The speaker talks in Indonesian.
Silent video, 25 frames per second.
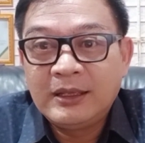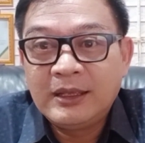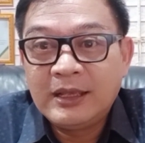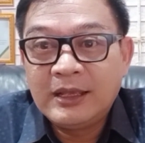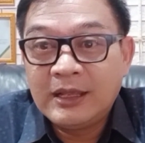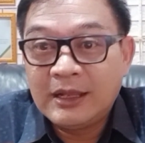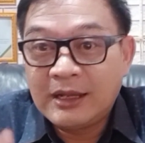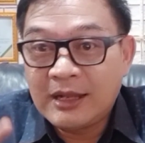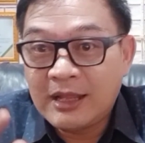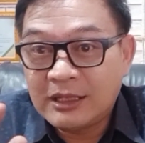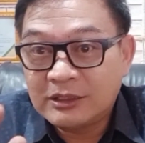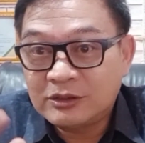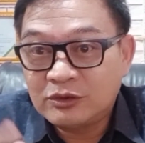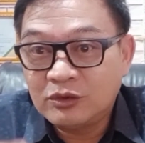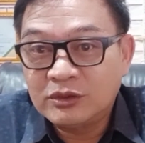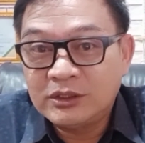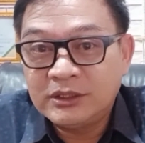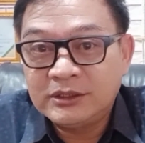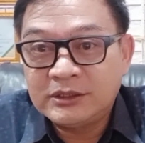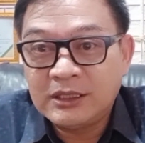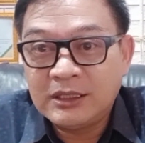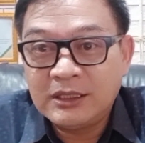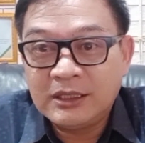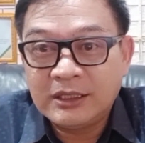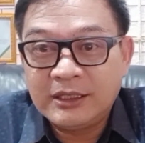Langsung
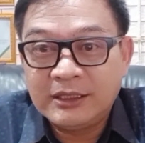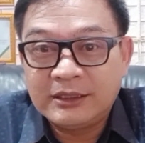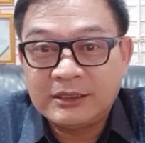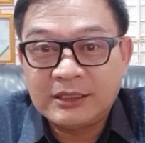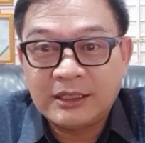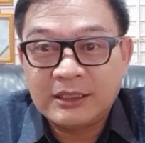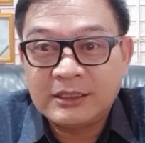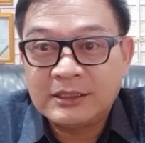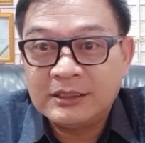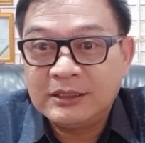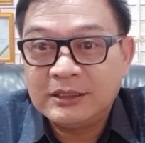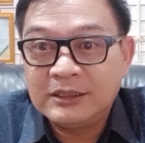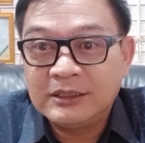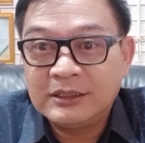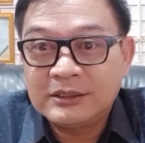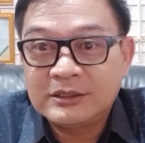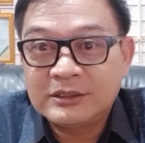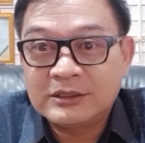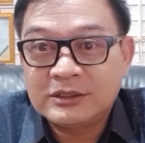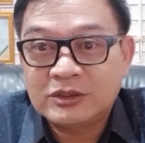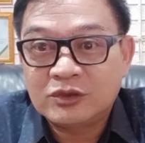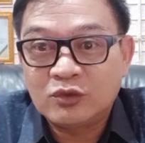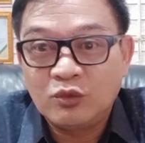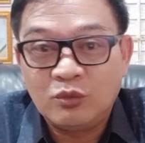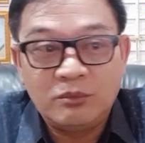kita ke
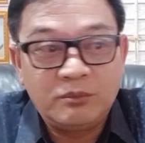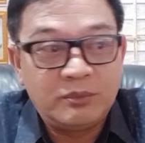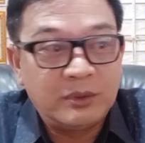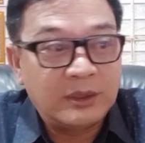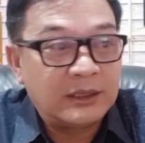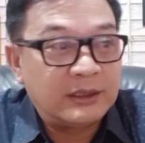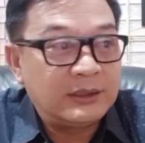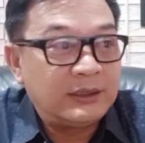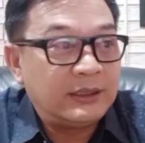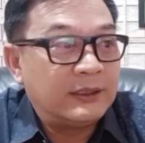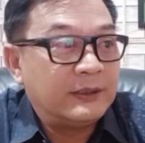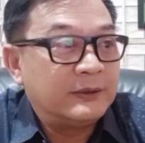sumbernya.